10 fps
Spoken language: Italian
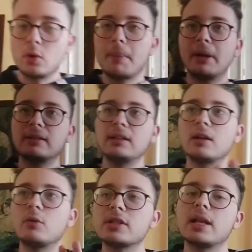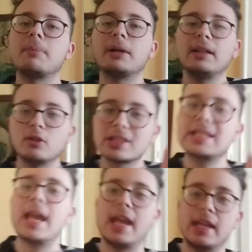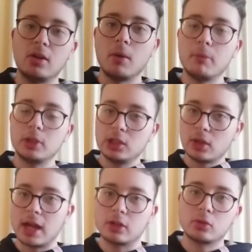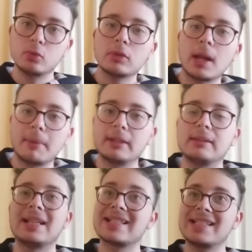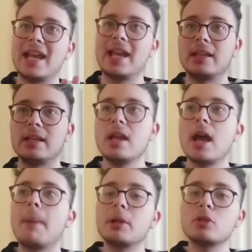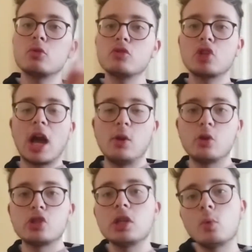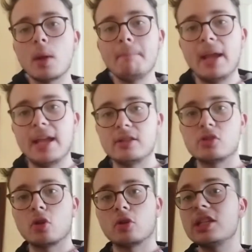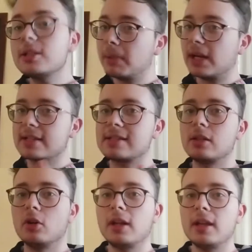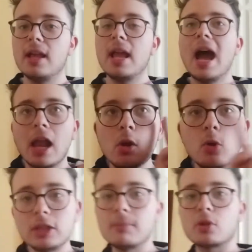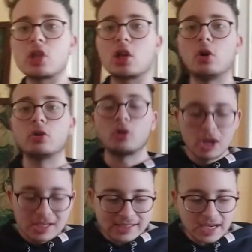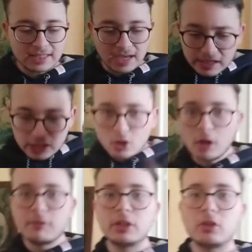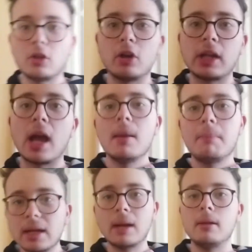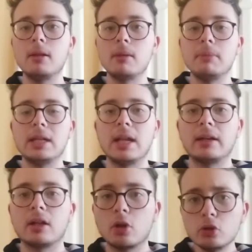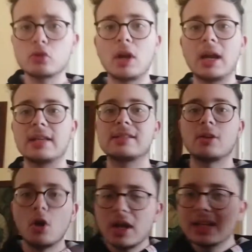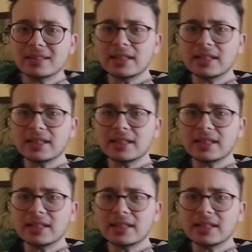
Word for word: In una partita in cui stava prendendo 6, l'ho monitorato tutta la partita, 6, ha preso un giallo, 5 e mezzo, disperazione, all'ultimo secondo segna il gol vittoria per il Milan contro la Lazio,